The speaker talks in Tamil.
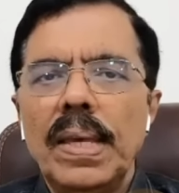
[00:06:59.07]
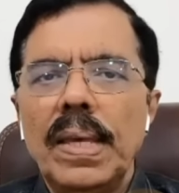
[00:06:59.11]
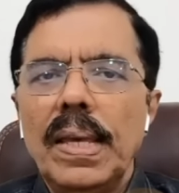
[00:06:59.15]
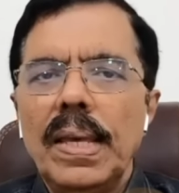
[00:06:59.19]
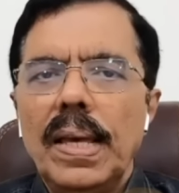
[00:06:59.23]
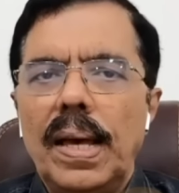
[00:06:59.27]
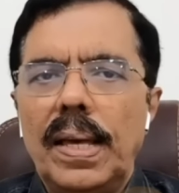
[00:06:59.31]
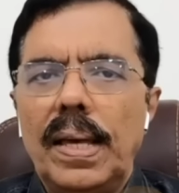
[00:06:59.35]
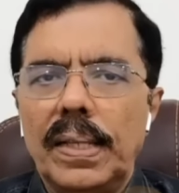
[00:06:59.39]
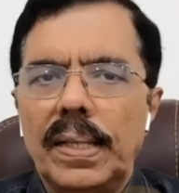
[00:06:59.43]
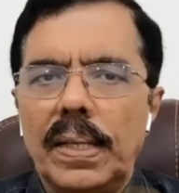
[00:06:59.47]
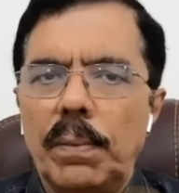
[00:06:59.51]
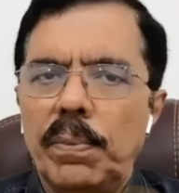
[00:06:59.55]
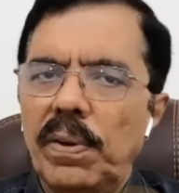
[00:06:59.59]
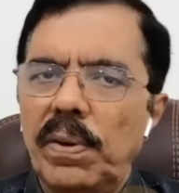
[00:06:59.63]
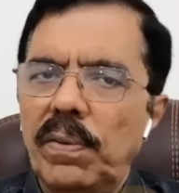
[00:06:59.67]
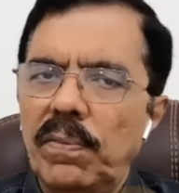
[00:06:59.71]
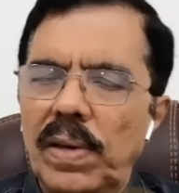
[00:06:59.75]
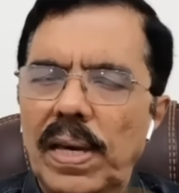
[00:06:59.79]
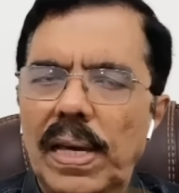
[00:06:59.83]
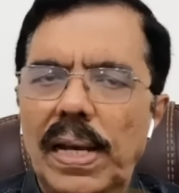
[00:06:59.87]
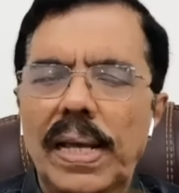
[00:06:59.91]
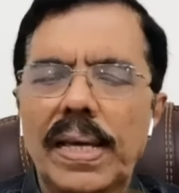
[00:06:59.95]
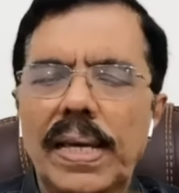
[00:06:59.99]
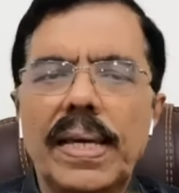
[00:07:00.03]
அதுக்கப்புறம்
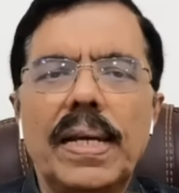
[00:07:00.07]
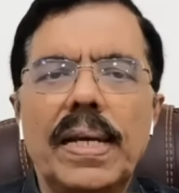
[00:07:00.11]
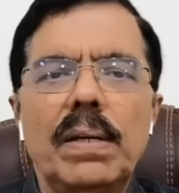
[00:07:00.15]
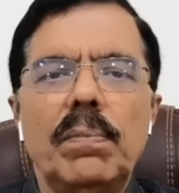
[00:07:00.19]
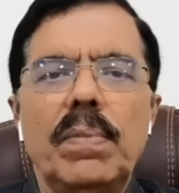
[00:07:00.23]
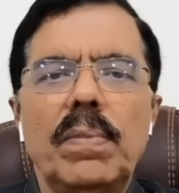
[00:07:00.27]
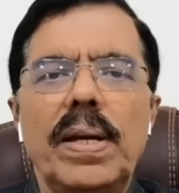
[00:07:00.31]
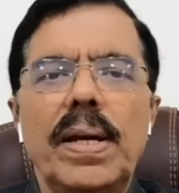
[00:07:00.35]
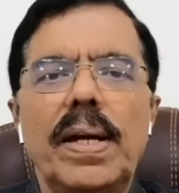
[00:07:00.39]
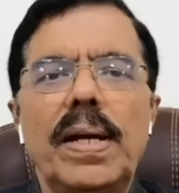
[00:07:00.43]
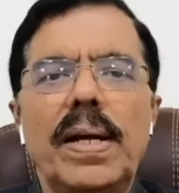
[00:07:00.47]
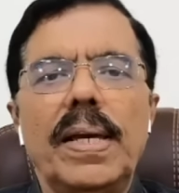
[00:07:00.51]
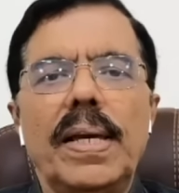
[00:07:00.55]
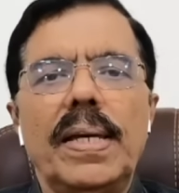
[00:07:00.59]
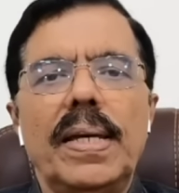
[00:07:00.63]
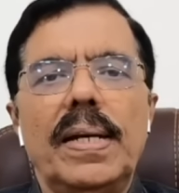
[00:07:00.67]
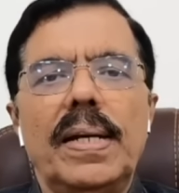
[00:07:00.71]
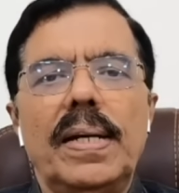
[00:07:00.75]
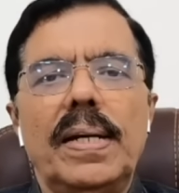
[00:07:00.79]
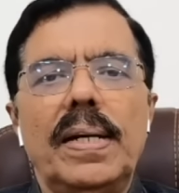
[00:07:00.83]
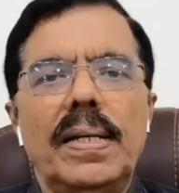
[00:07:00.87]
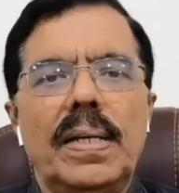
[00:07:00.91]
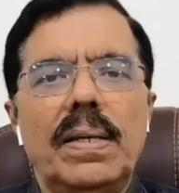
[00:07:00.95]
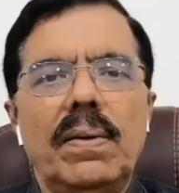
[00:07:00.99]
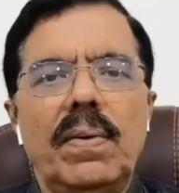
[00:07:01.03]
வேலையின்மை
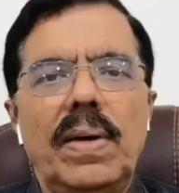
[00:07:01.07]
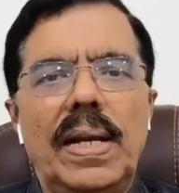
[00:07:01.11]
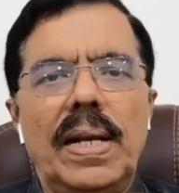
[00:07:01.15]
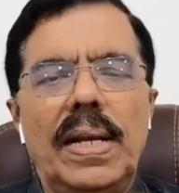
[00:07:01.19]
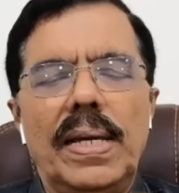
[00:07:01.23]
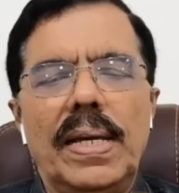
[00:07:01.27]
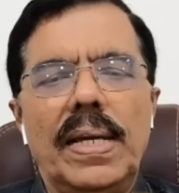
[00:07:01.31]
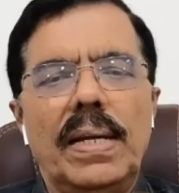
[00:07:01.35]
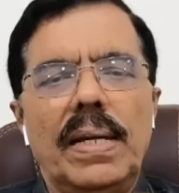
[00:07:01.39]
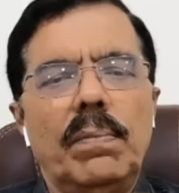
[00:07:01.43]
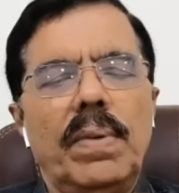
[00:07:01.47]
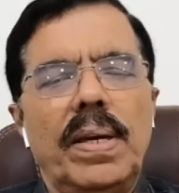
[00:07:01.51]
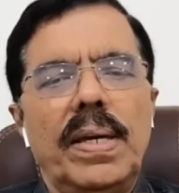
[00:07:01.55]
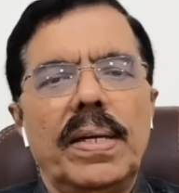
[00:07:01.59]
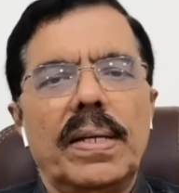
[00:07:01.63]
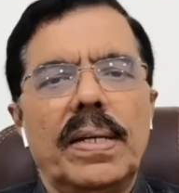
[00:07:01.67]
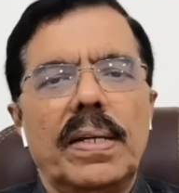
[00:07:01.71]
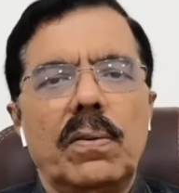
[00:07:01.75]
இளைஞர்களுக்கு வேலையின்மைங்கிற ஒரு